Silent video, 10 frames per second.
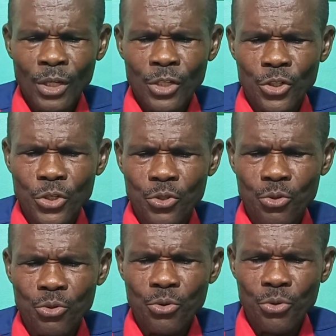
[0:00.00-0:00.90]
je
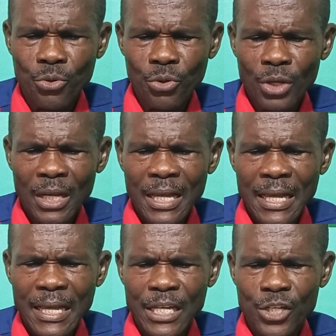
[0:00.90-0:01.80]
suis nu
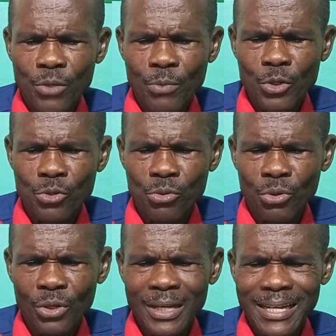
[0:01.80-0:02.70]
et je me
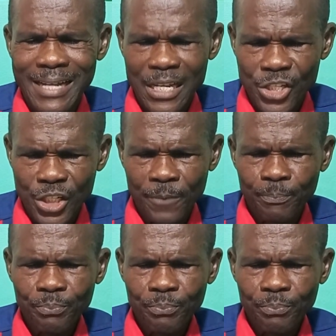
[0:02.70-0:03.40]
suis caché.